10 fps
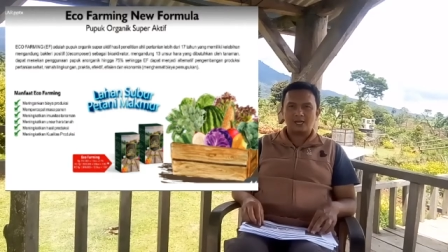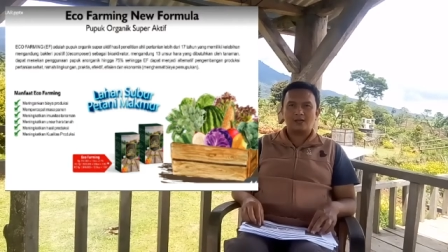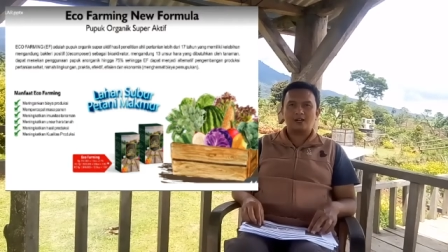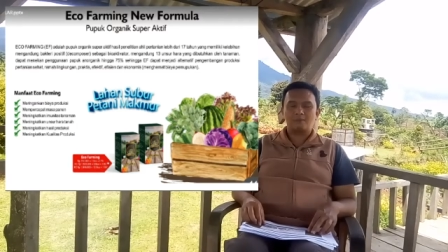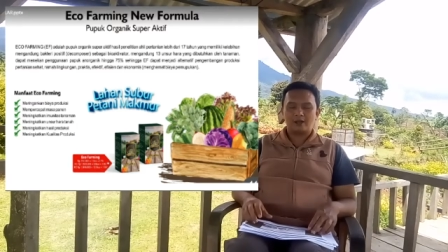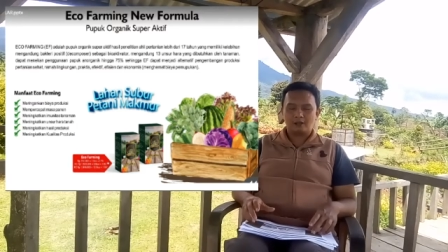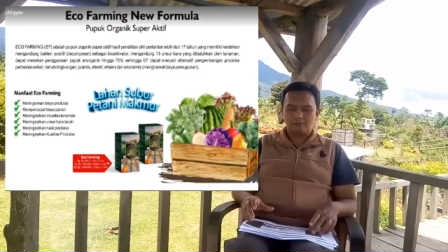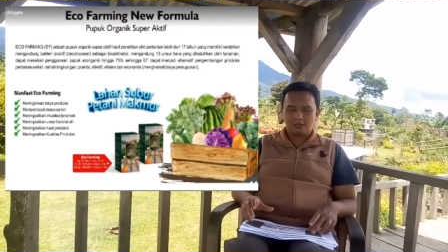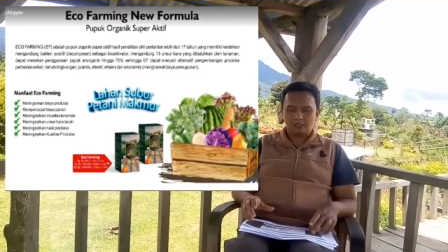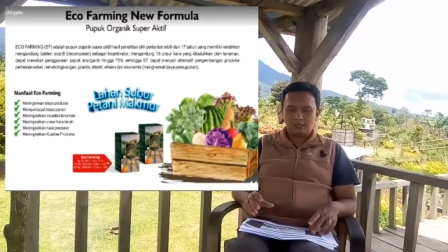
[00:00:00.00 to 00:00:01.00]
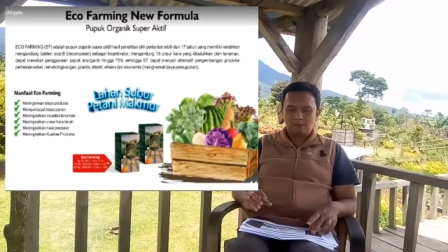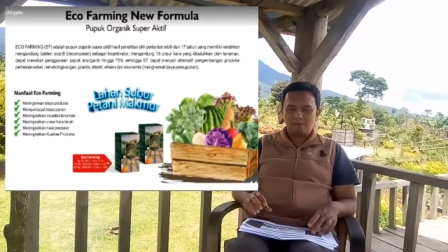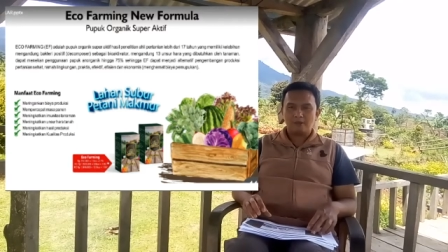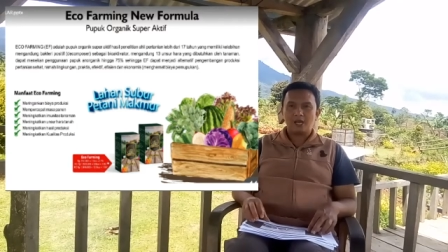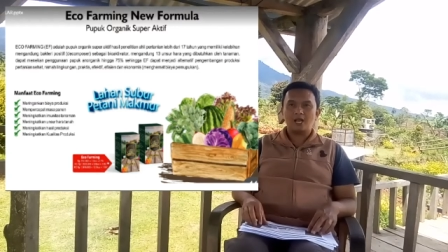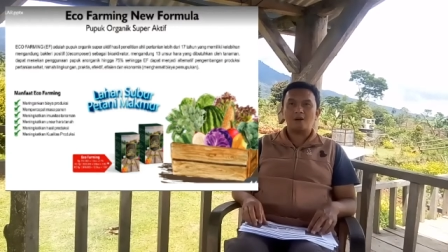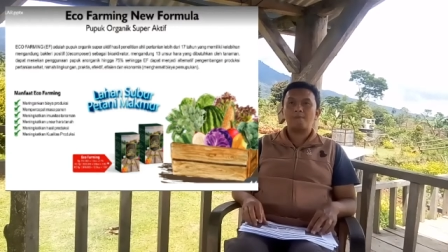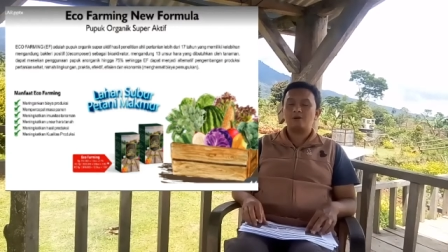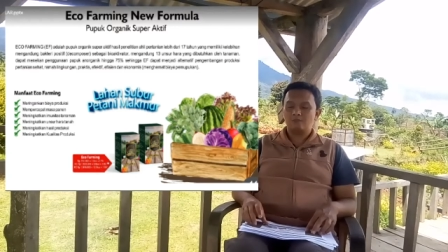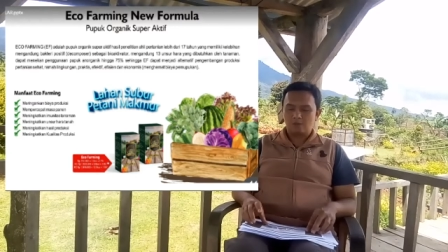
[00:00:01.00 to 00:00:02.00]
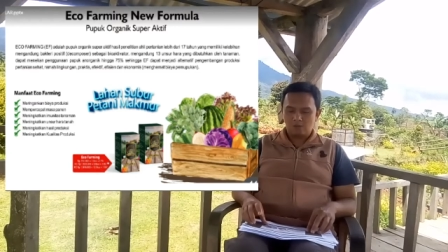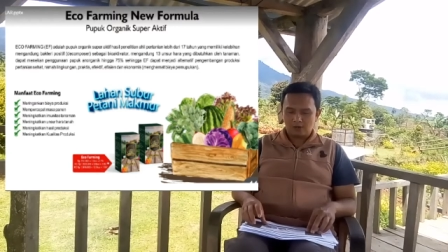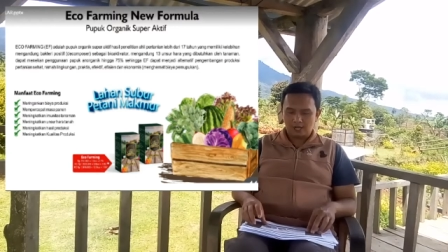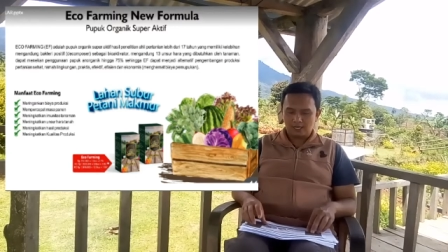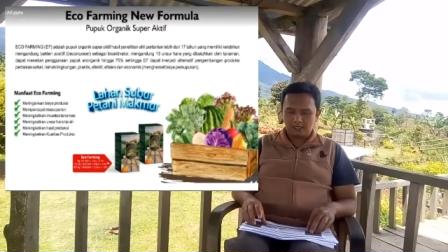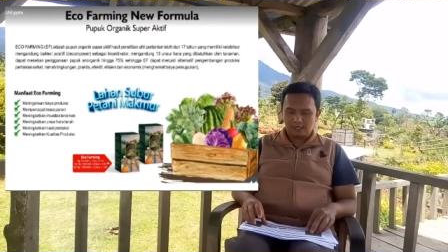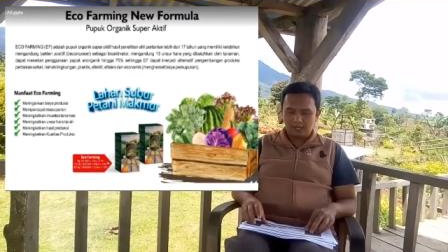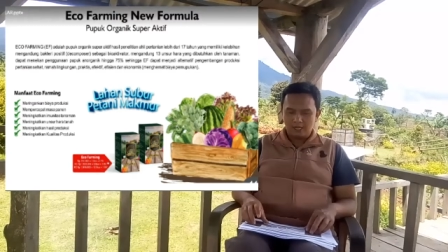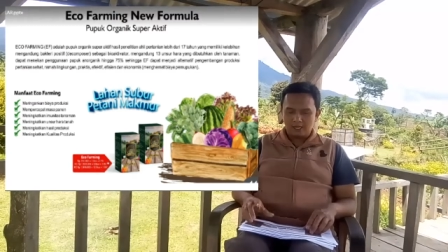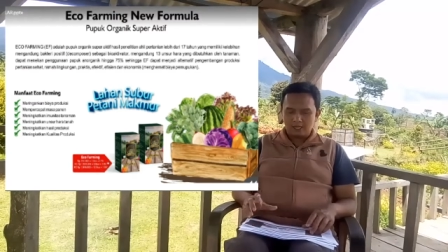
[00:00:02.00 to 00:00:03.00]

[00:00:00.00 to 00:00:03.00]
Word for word: ya karena menghemat biaya pemupukan.